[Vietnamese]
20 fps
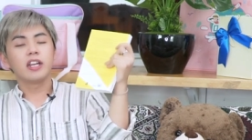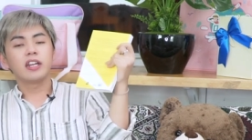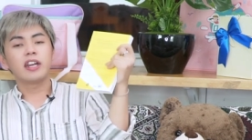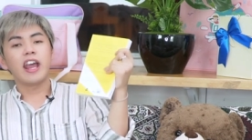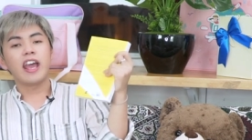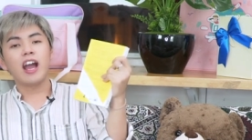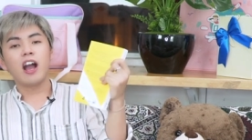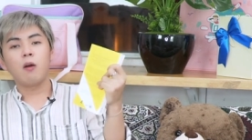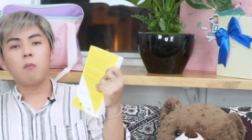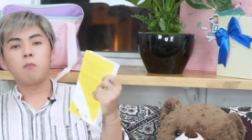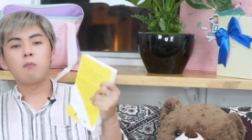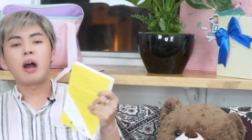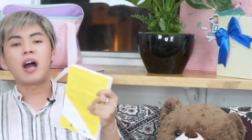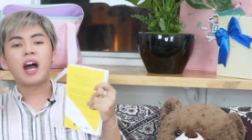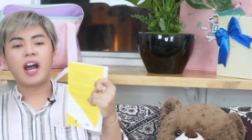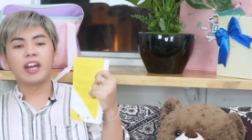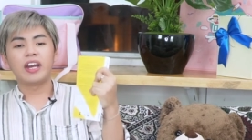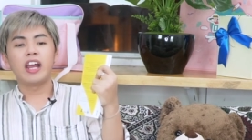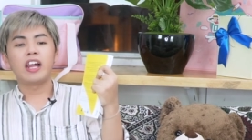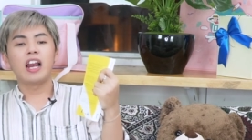Để học
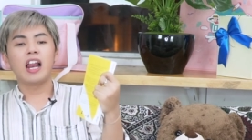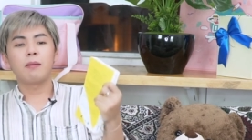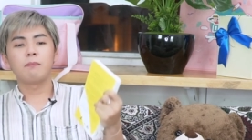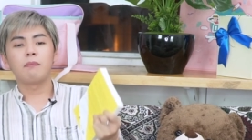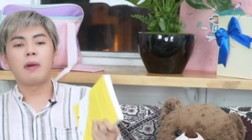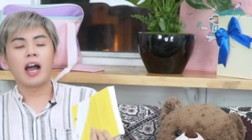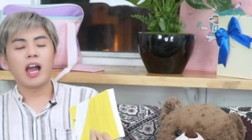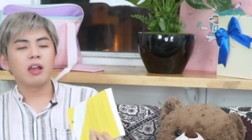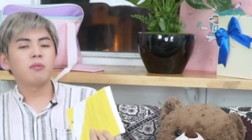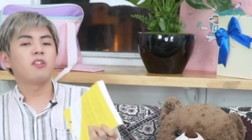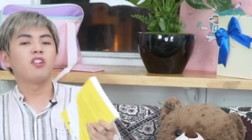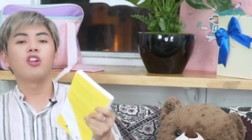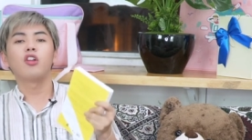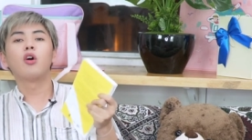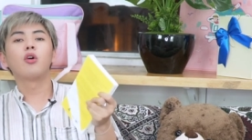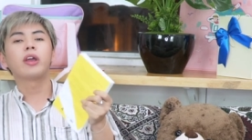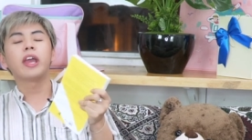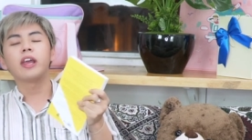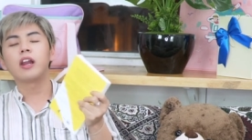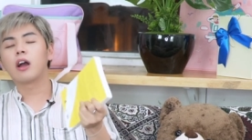bài, để làm bài, và
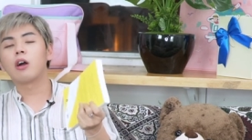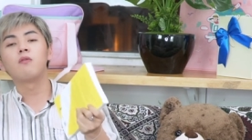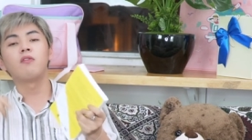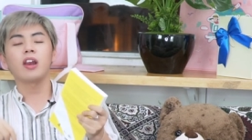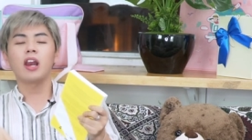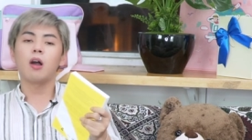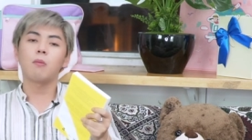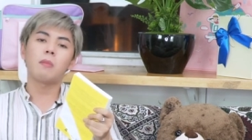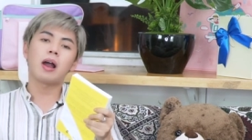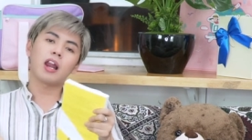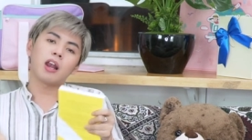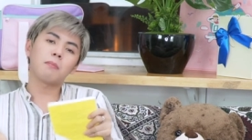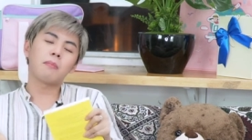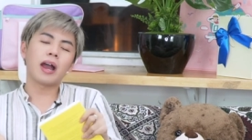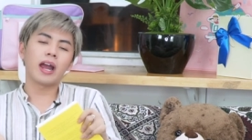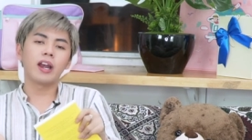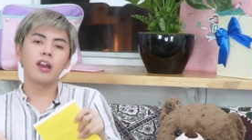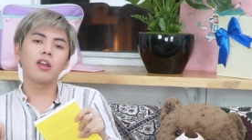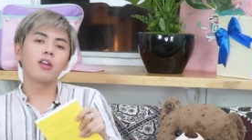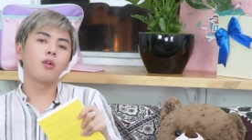đôi khi là không phải là học bài làm
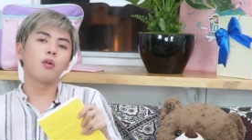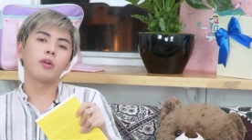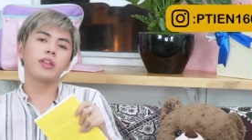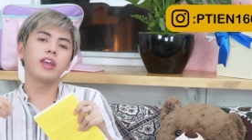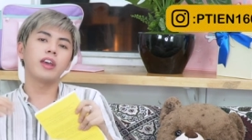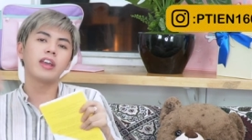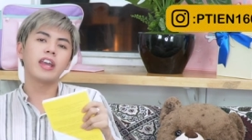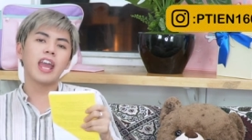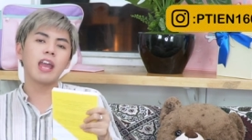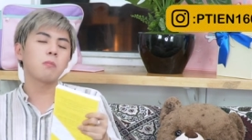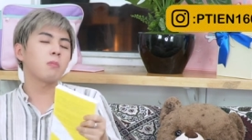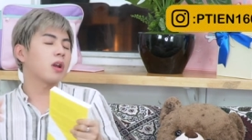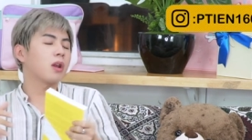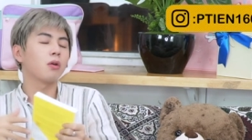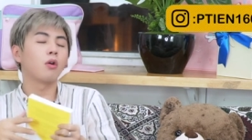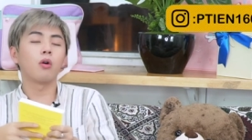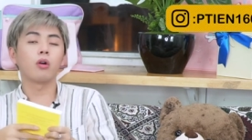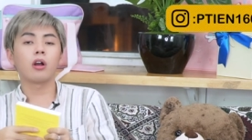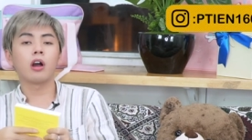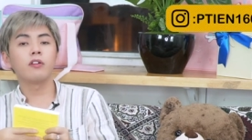bài để ngồi chơi game mà là
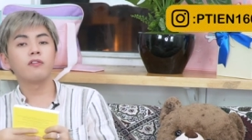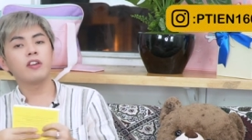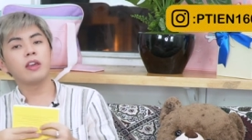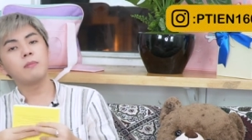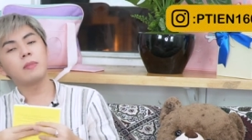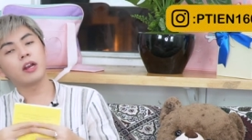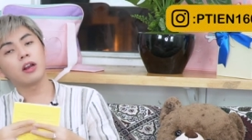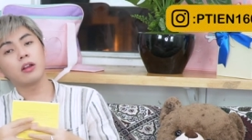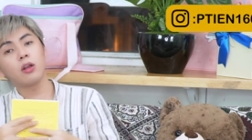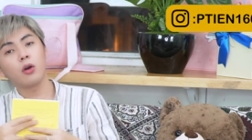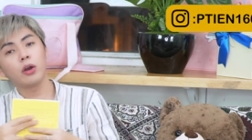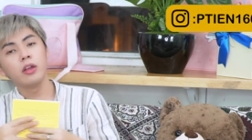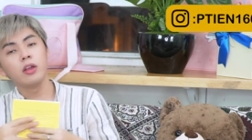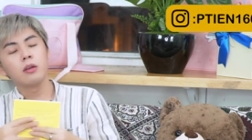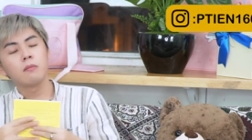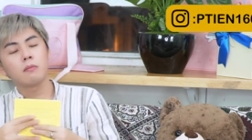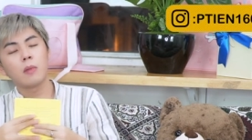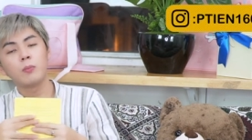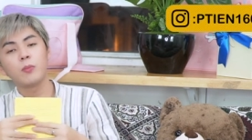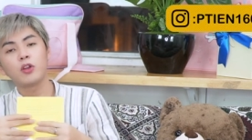ngồi coi phim gì đó thôi,
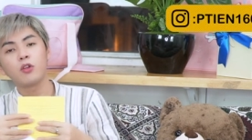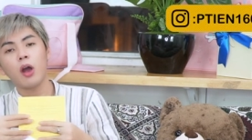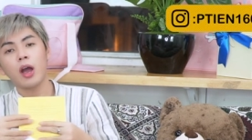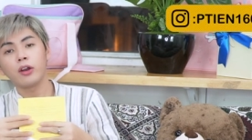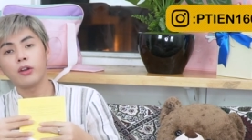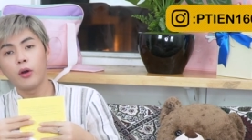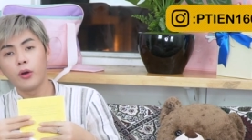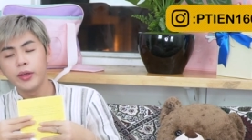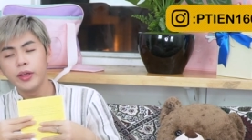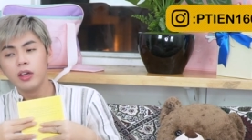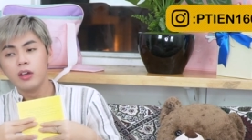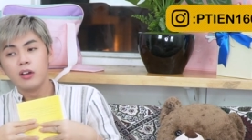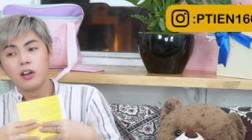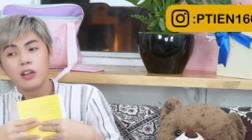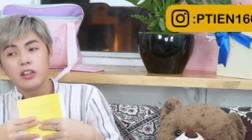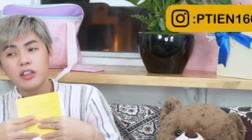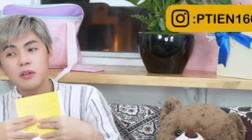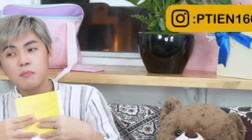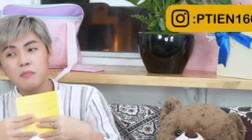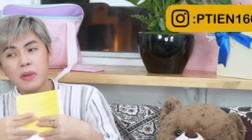bấm điện thoại thôi.
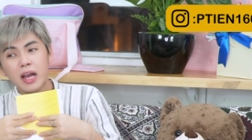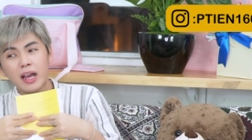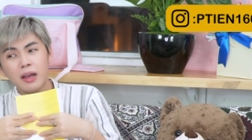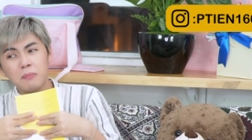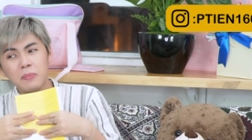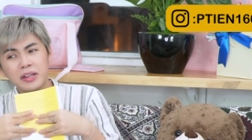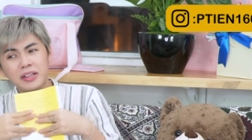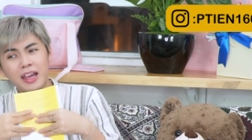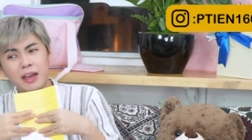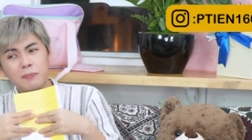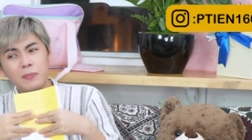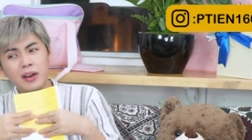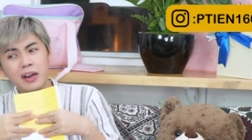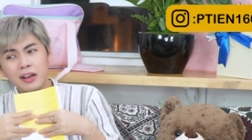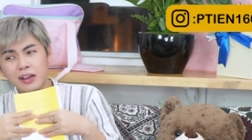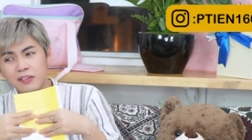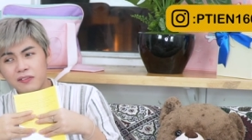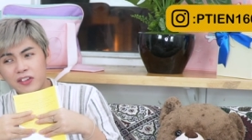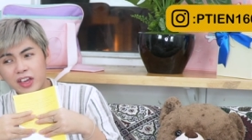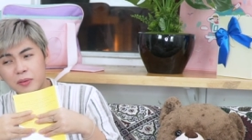Nhưng mà mình cảm thấy
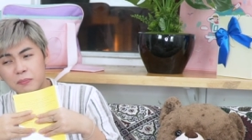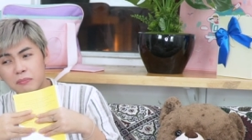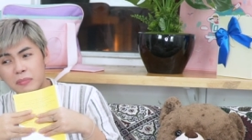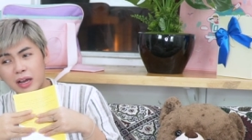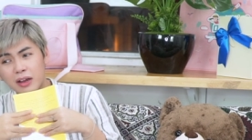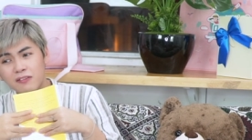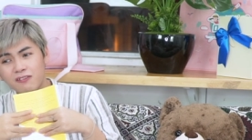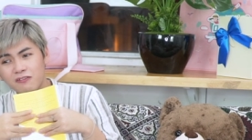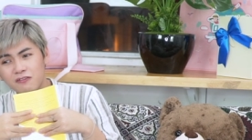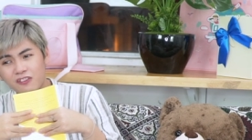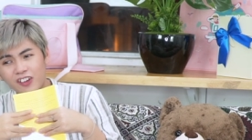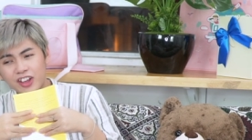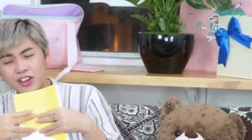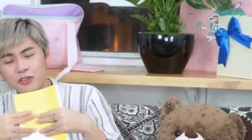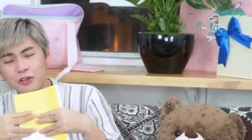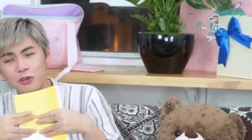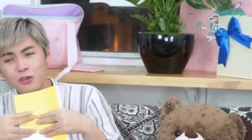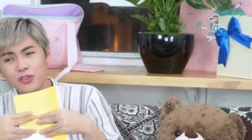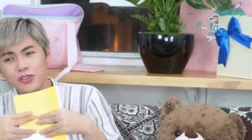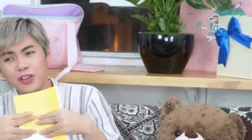là cái việc mà phải
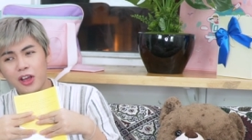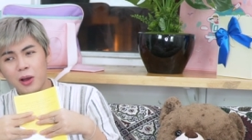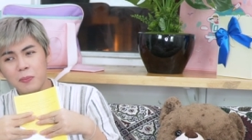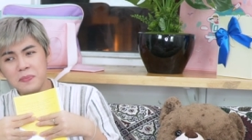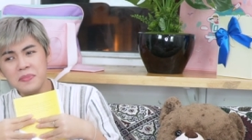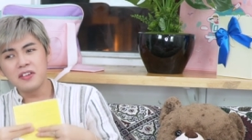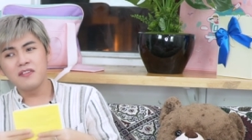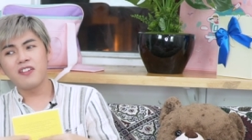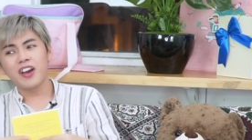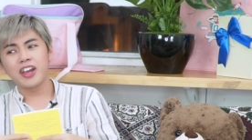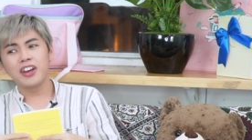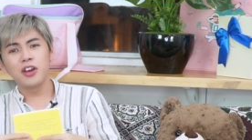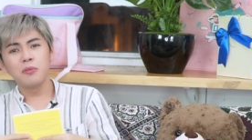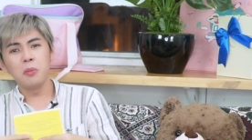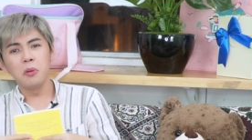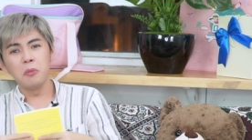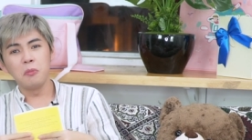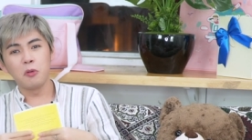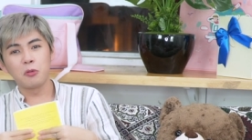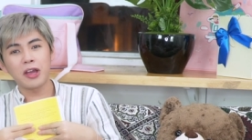ngủ sớm như vậy đối
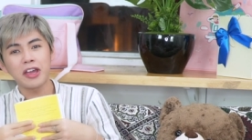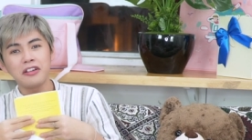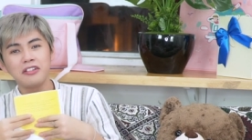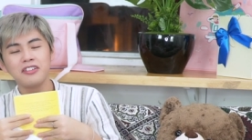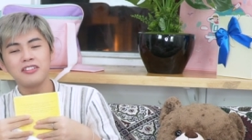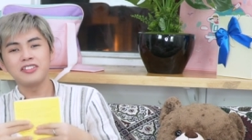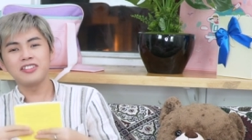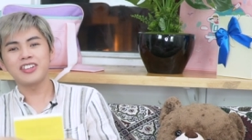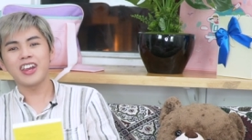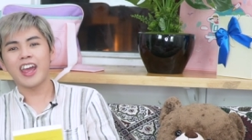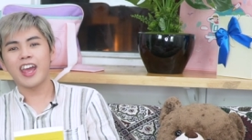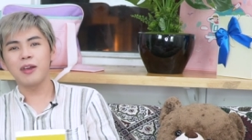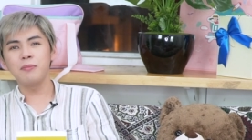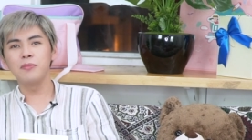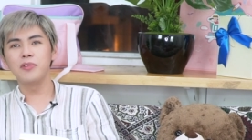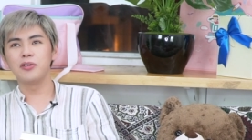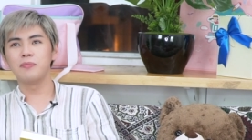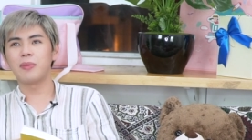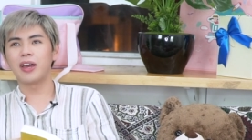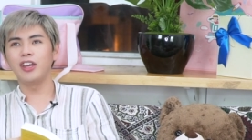với một cái người trẻ
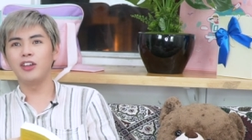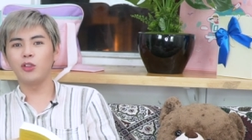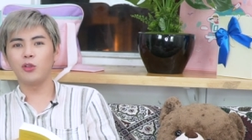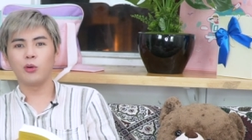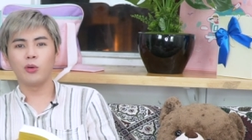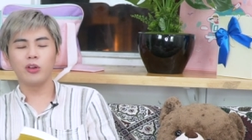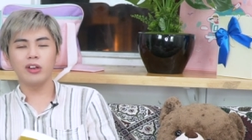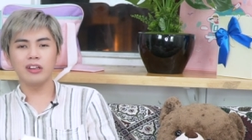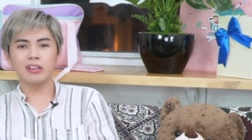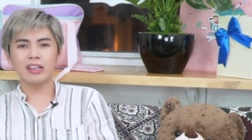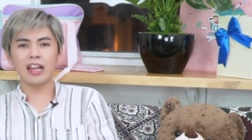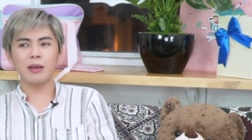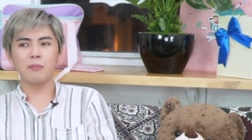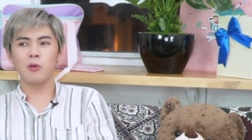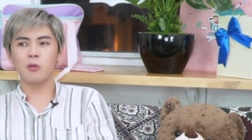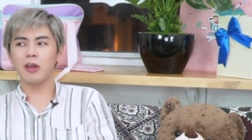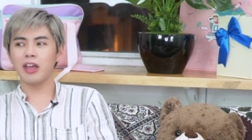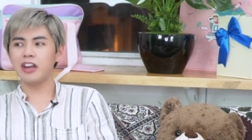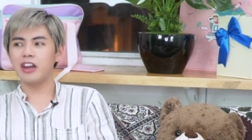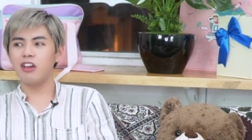mười mấy tuổi là
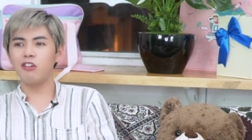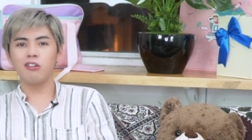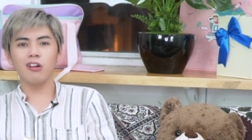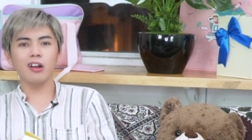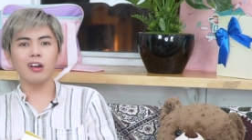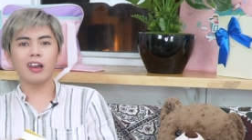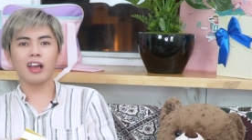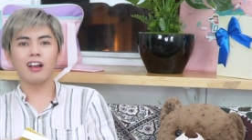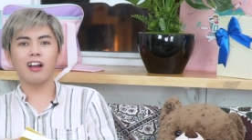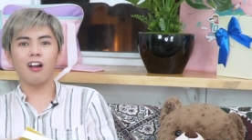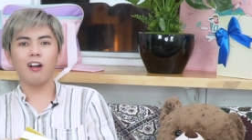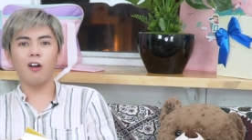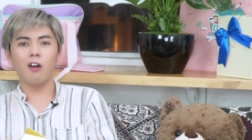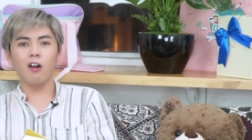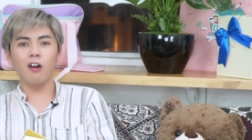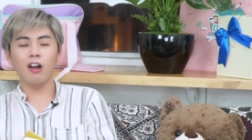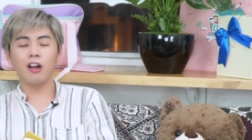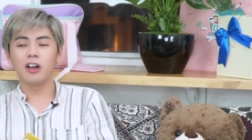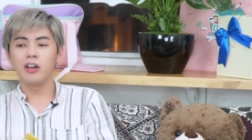một cái điều rất là khó.